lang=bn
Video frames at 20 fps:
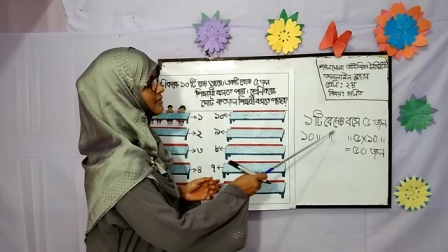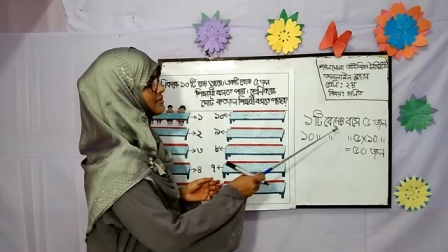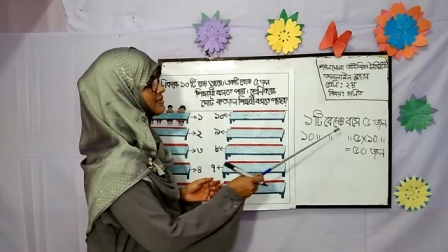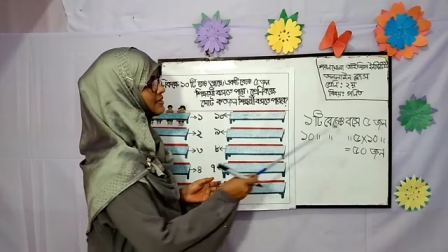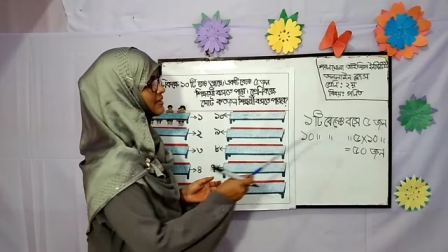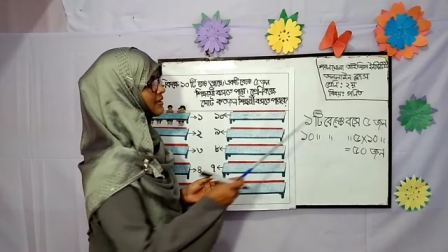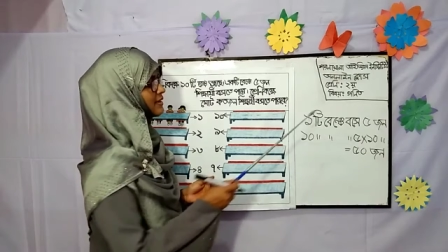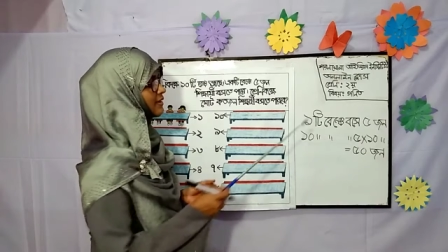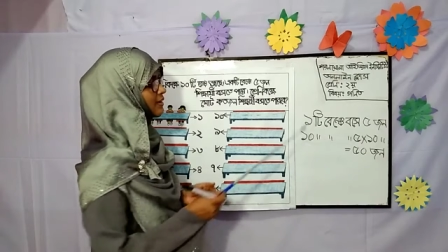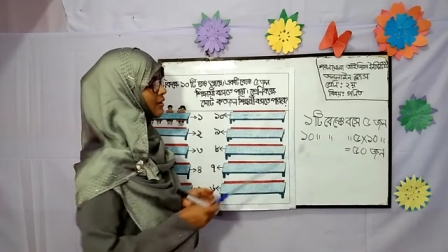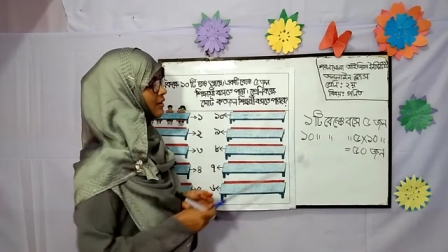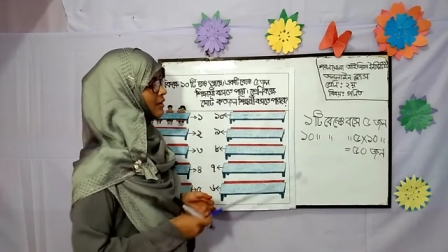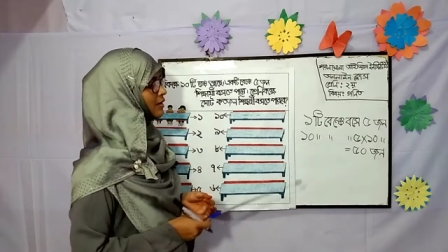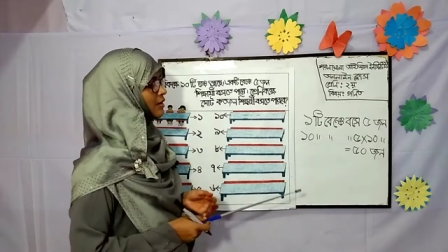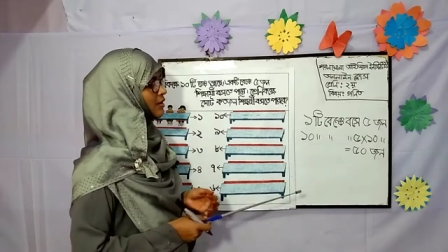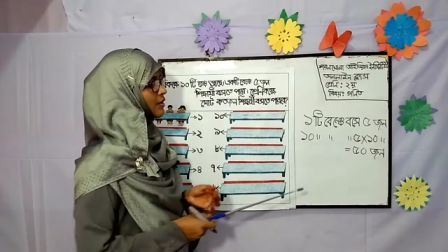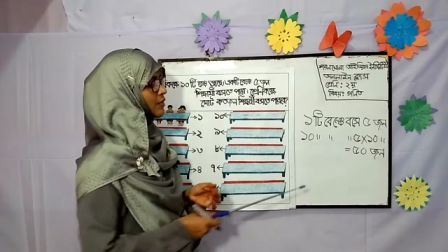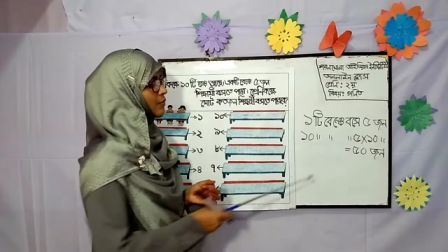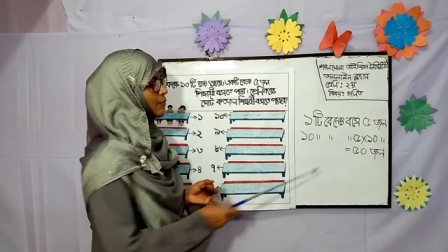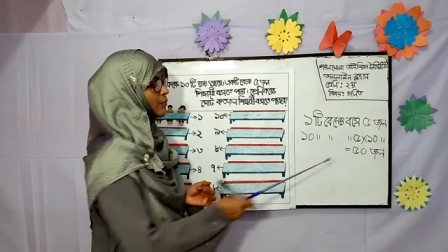বেঞ্চে
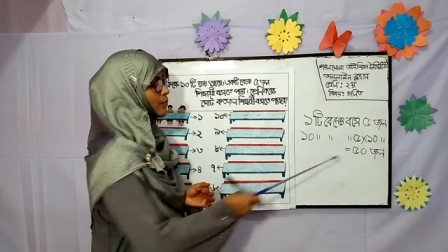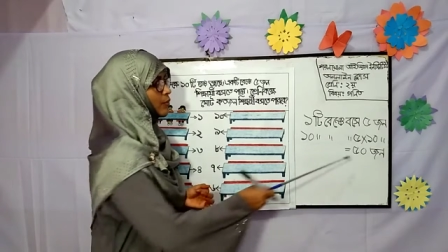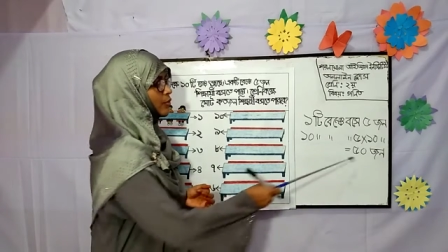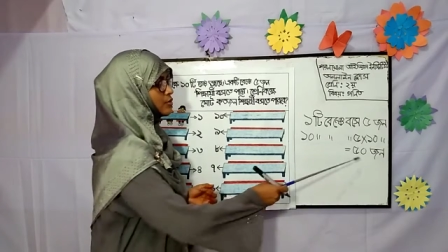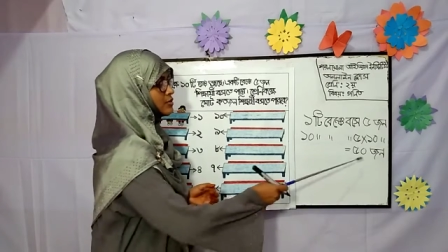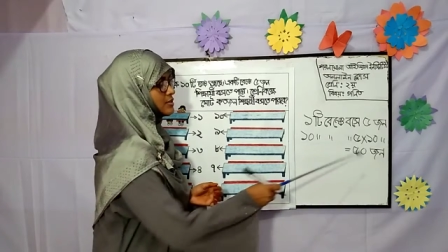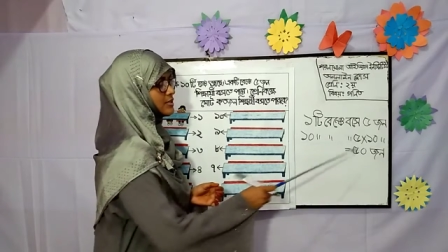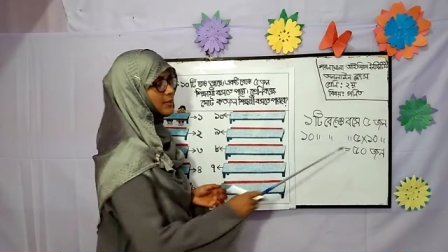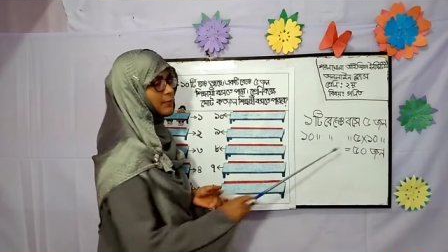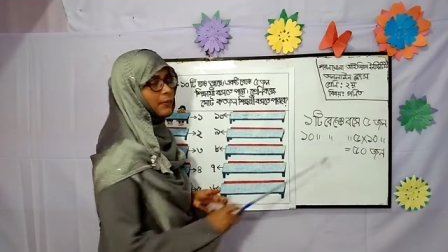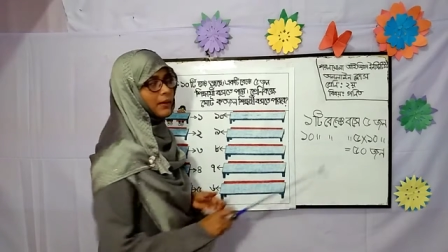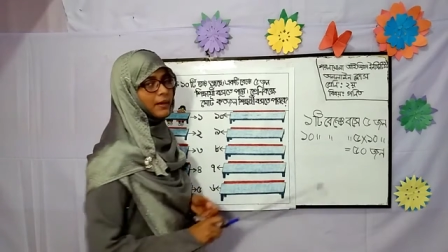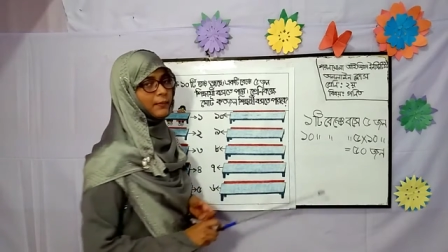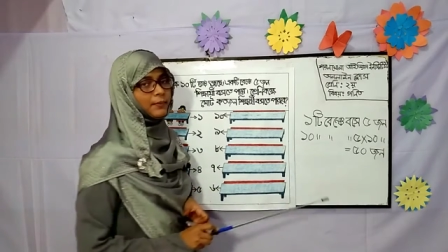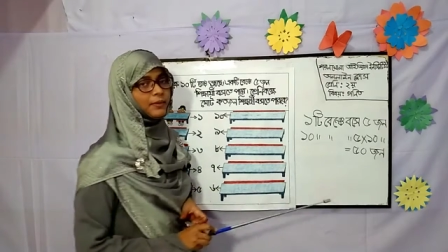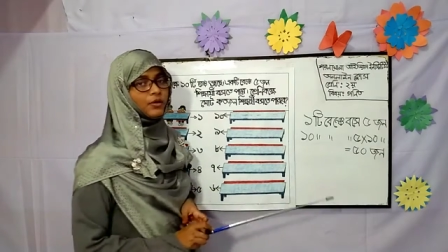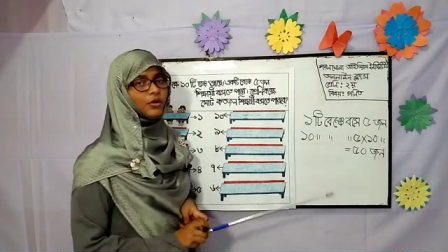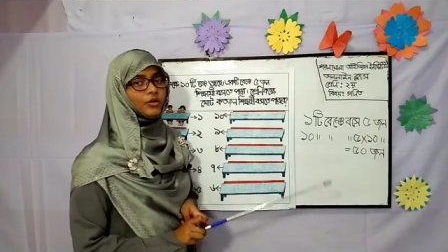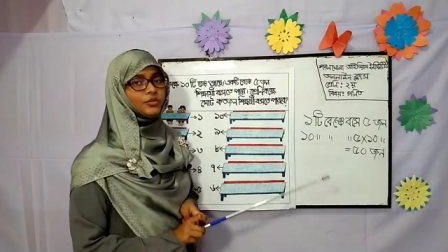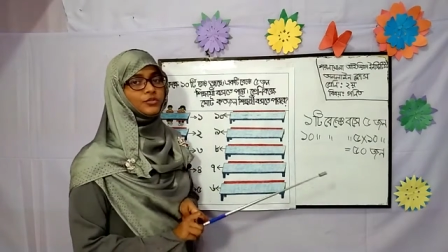বসতে
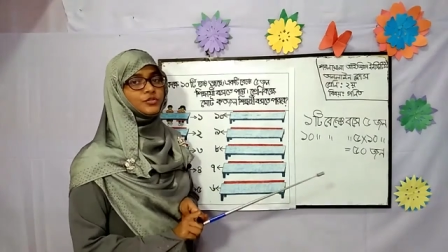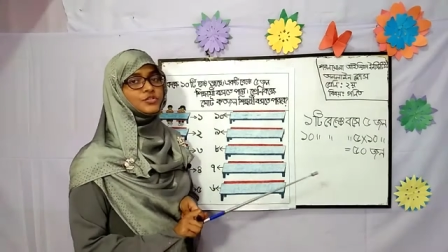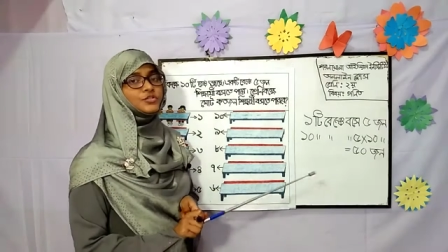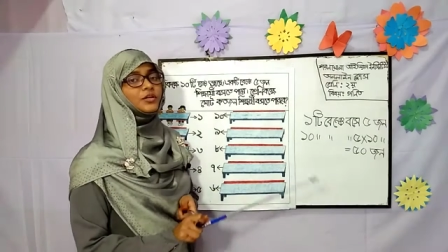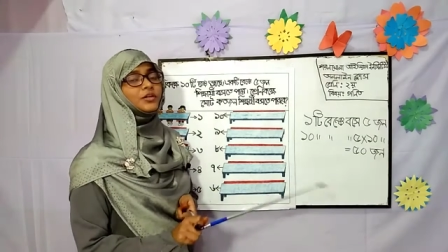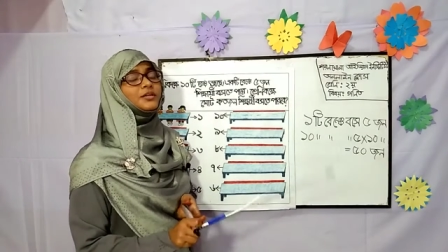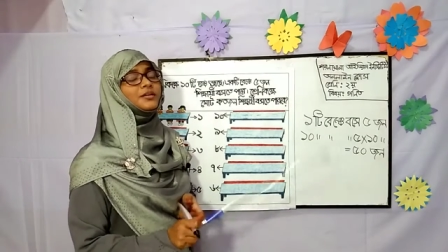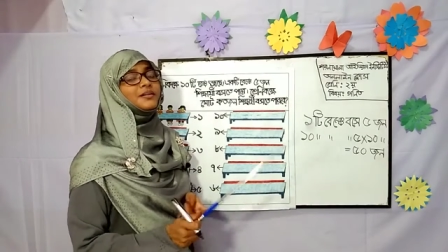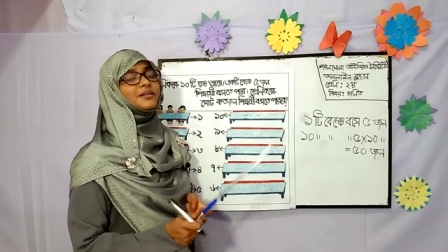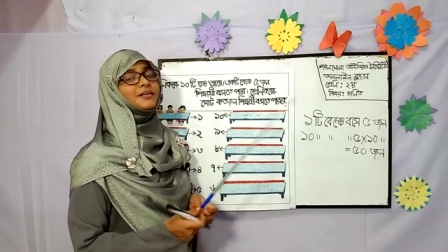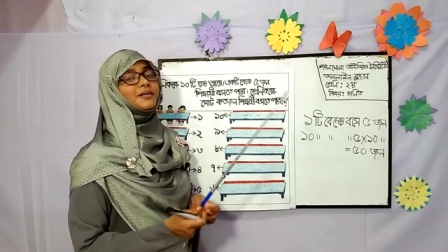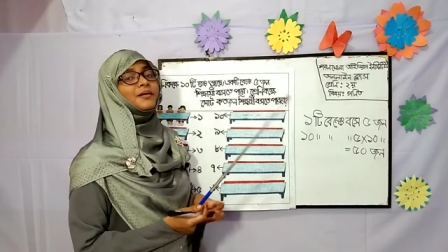পারবে কতজন